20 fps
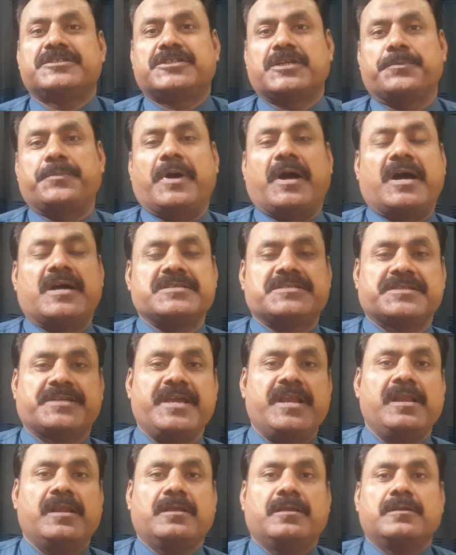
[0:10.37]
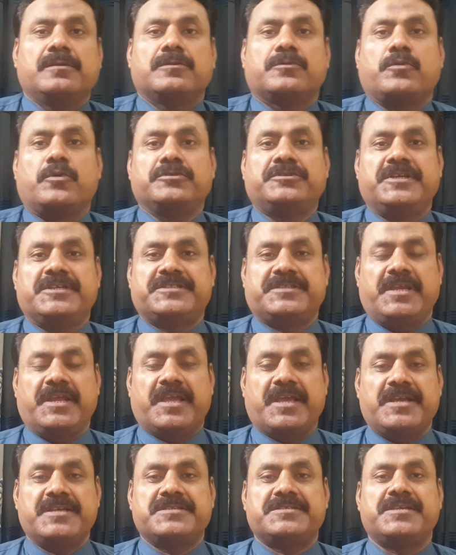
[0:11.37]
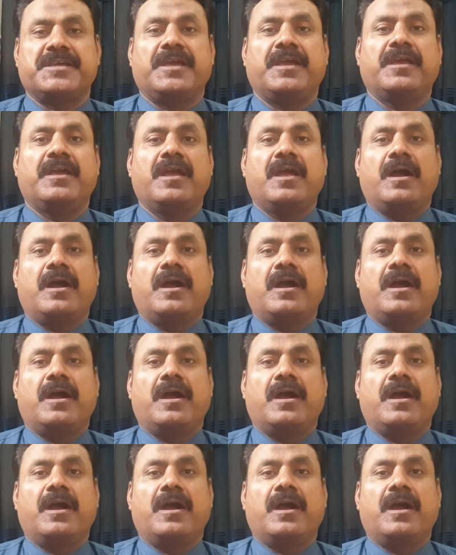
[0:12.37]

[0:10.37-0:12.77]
शहबाज गिल को जिस तरीके से